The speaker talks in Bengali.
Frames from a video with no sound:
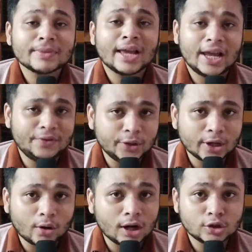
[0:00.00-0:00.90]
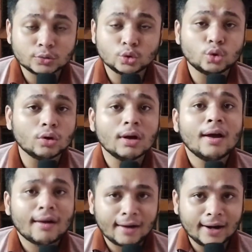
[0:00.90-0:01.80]
এই ভিডিওটা করা তো দুটো
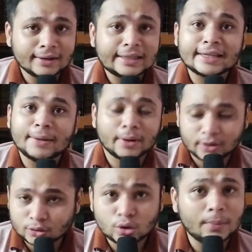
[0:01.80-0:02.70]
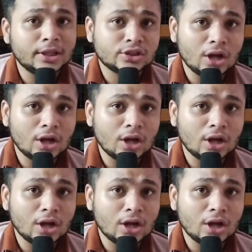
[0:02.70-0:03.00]
গান কী কী তো আমাদের